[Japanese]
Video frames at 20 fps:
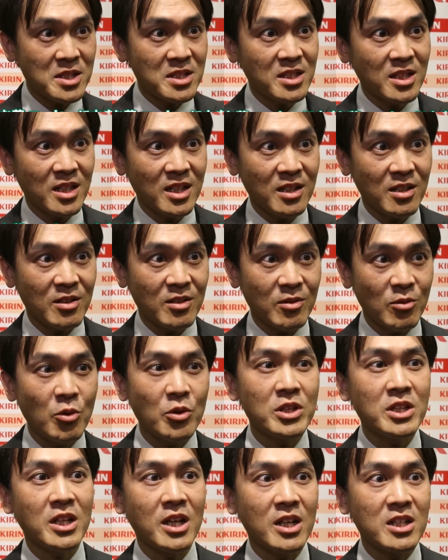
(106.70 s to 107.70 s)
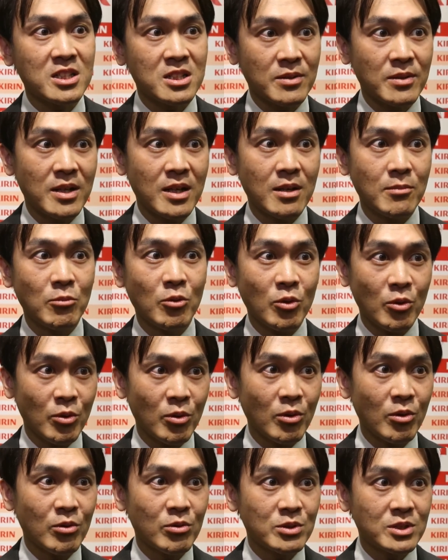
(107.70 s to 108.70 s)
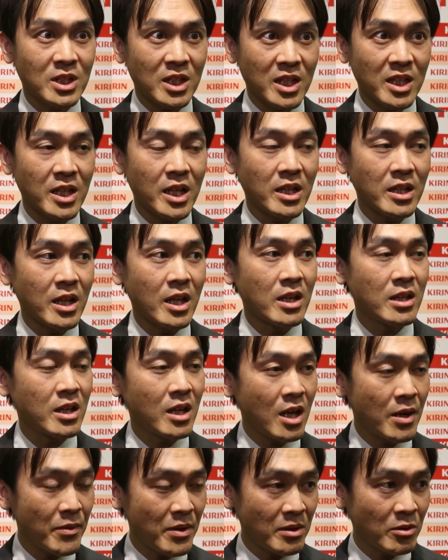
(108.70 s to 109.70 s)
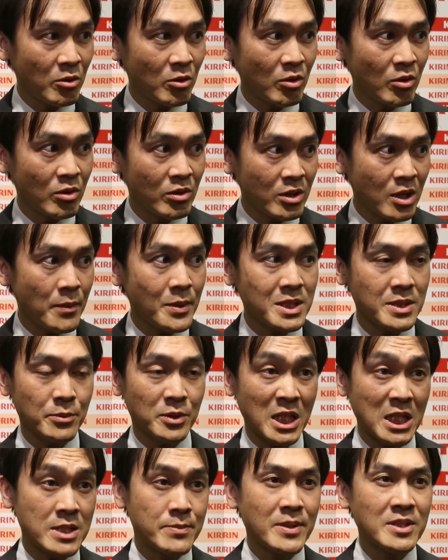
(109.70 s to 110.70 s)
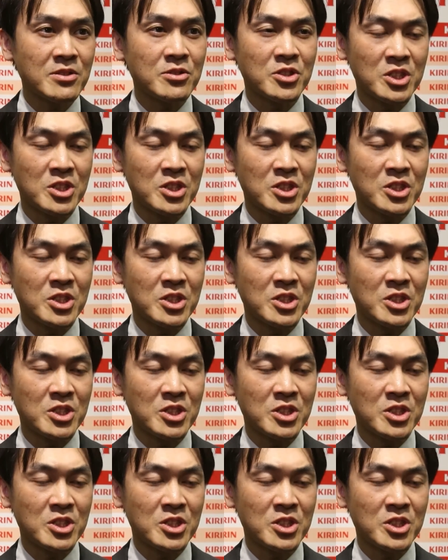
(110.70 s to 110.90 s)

茶コーヒーに関してはもう力入れてでカフェの生茶も出します